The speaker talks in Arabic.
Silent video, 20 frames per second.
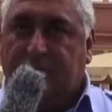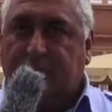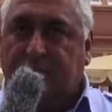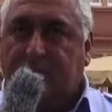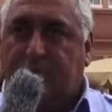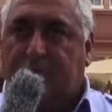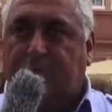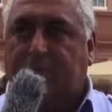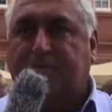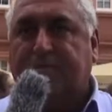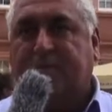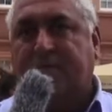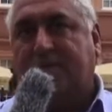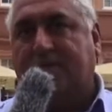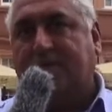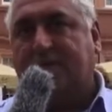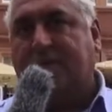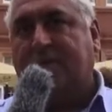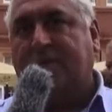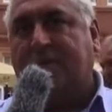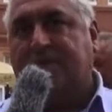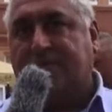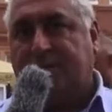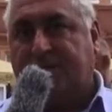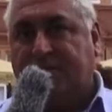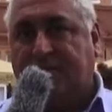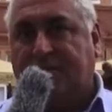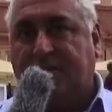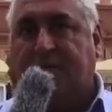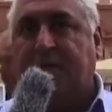ومديتا
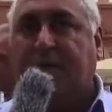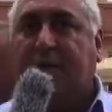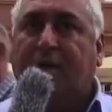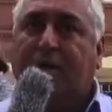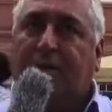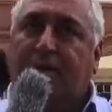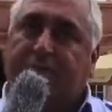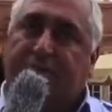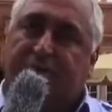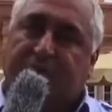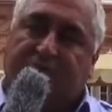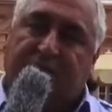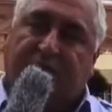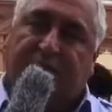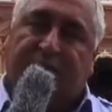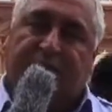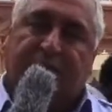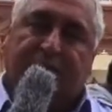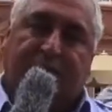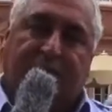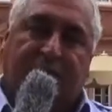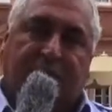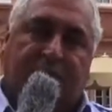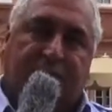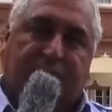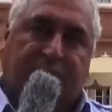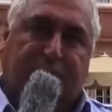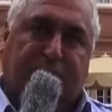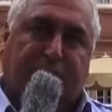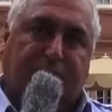تريير بيشايلا شقيلة
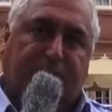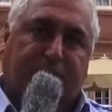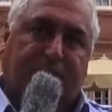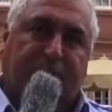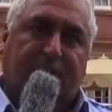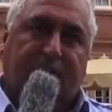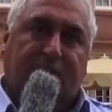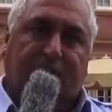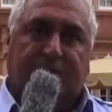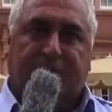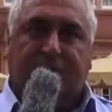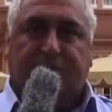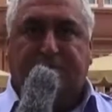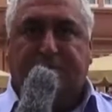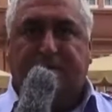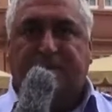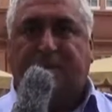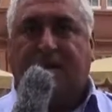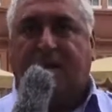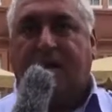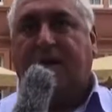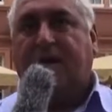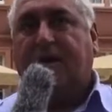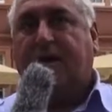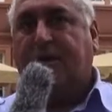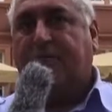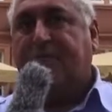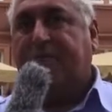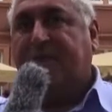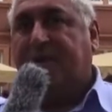شمة من دا شمت
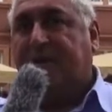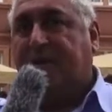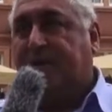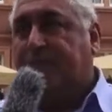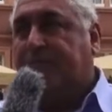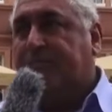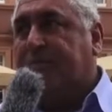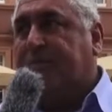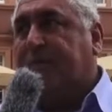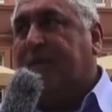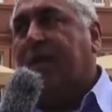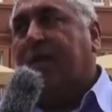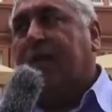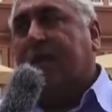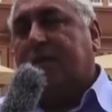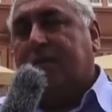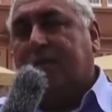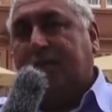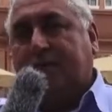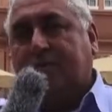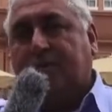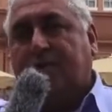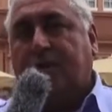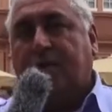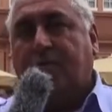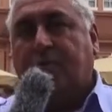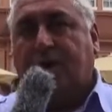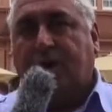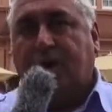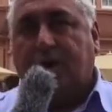اها اميرا
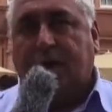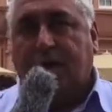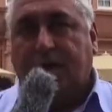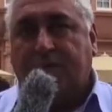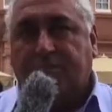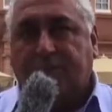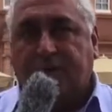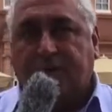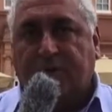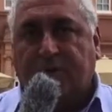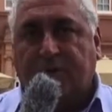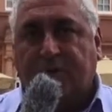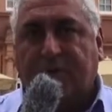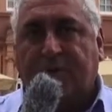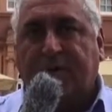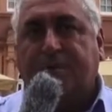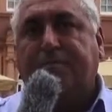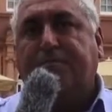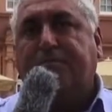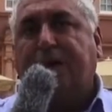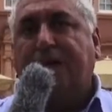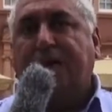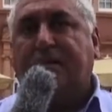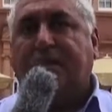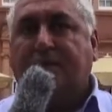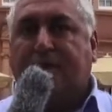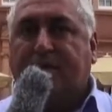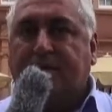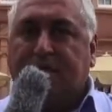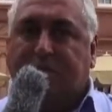تيواوا بروند
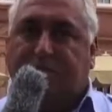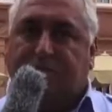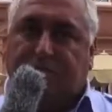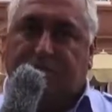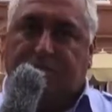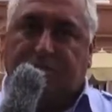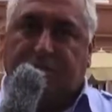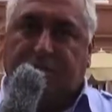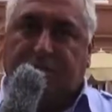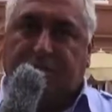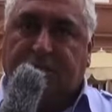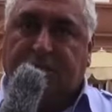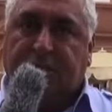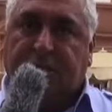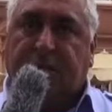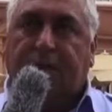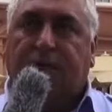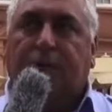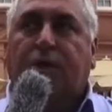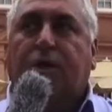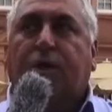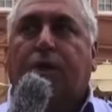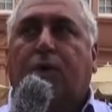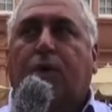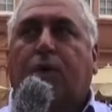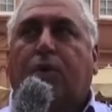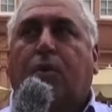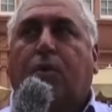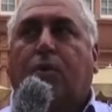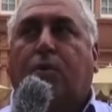مالكانينوس
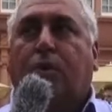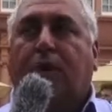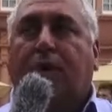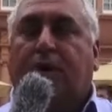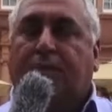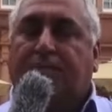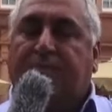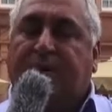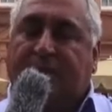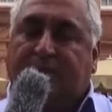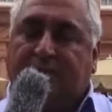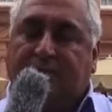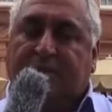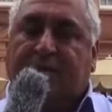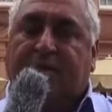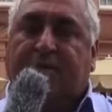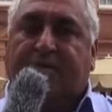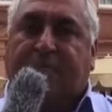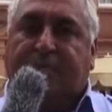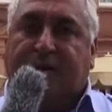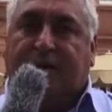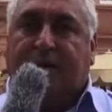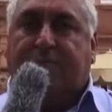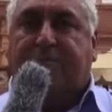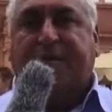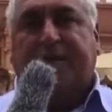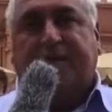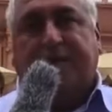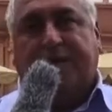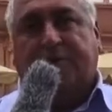وبختد
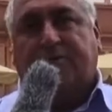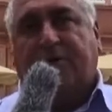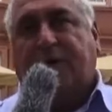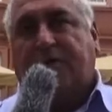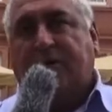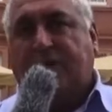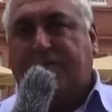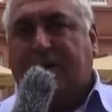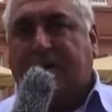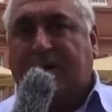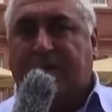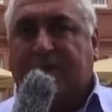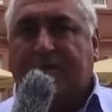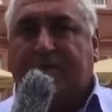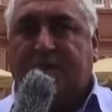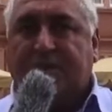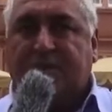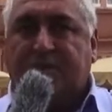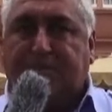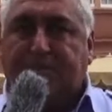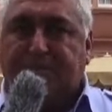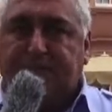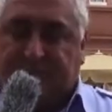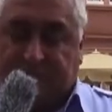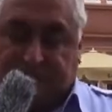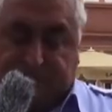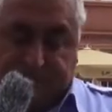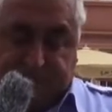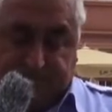بابي ايواوا ملكتا شميرا